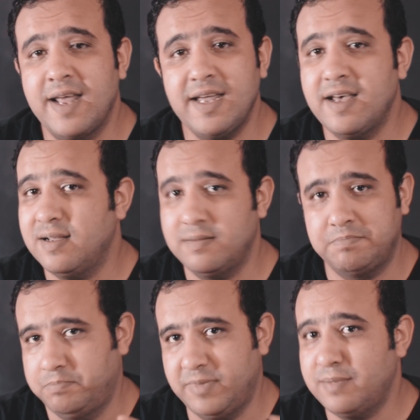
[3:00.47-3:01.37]
هي
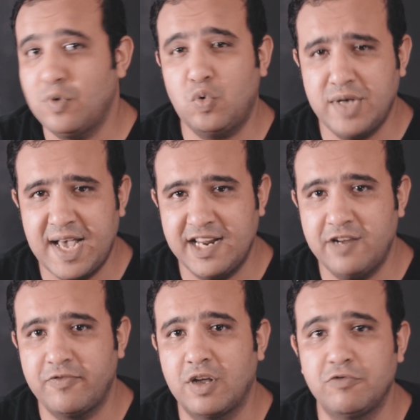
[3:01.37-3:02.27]
بقت موجوده
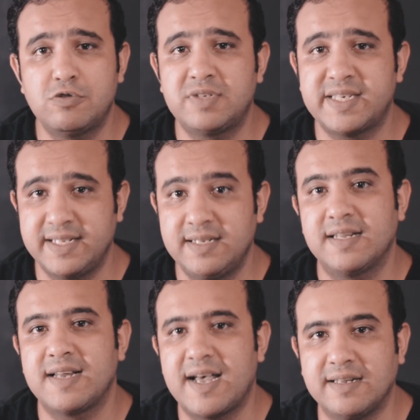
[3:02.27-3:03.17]
حاليا في الايفون 13
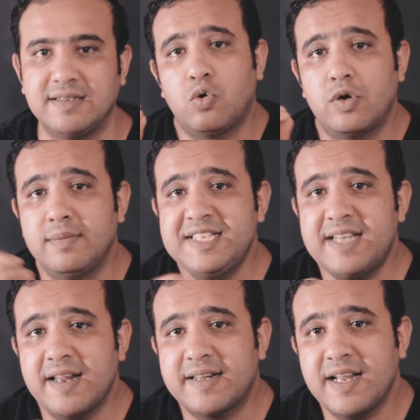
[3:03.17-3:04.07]
العادي
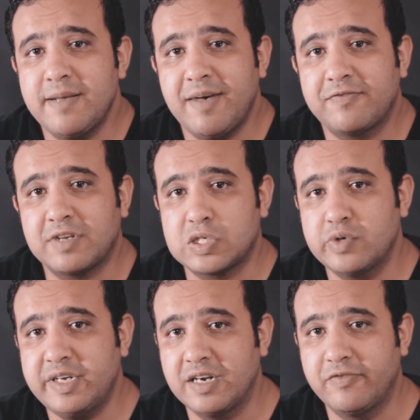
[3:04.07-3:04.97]
والميزه الثانيه بقى في
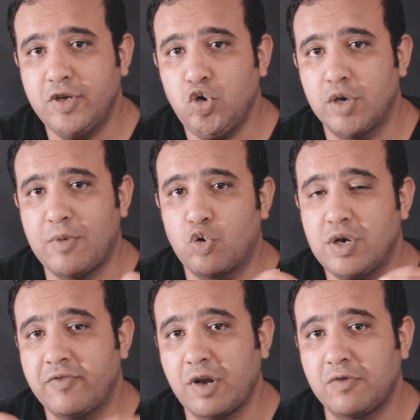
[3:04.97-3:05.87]
تصوير الفيديو
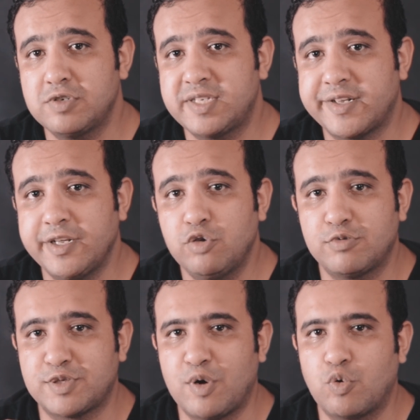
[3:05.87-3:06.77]
الموجوده في الايفون 13
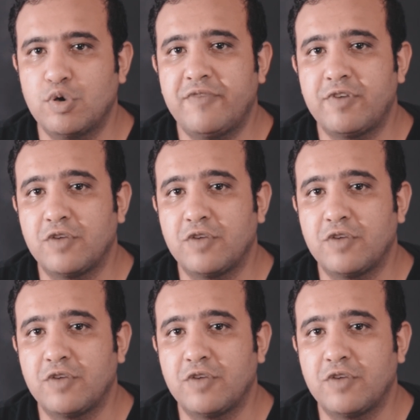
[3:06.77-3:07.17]
ومش موجوده في